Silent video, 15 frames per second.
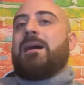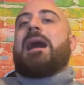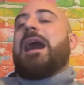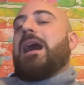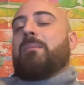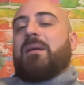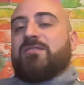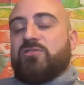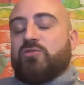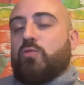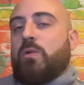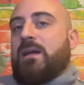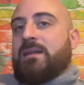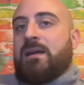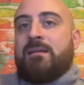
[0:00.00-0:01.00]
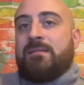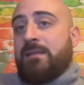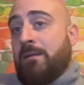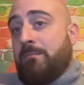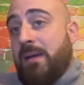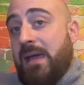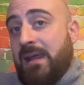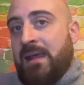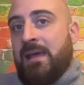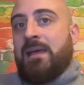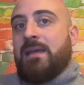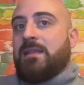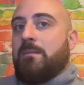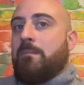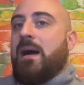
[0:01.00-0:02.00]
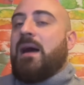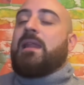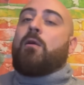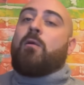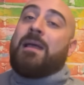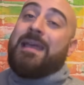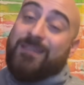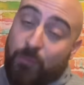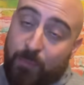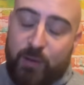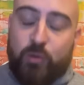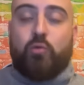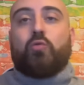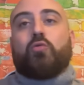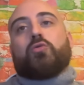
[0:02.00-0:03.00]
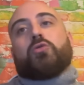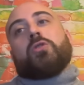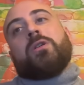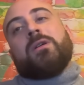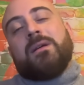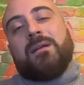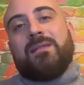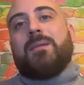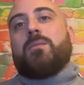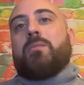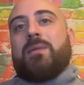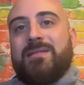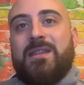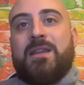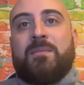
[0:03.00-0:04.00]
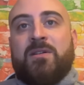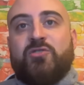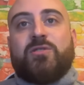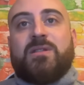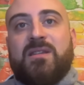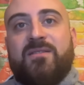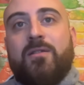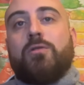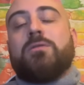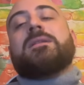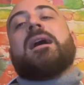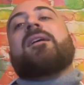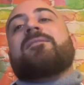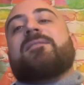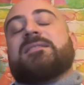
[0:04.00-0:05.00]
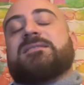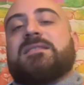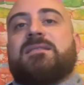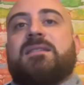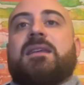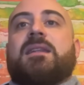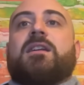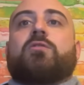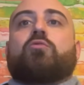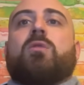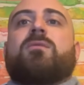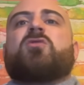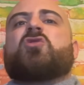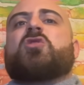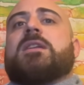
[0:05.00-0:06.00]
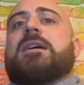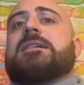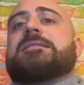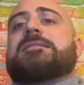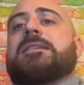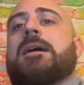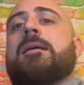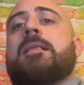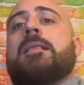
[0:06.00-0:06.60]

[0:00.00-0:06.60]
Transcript: ama la sua squadra nel bene e nel male e soprattutto nei momenti di maggiori difficoltà fa sentire la sua vicinanza.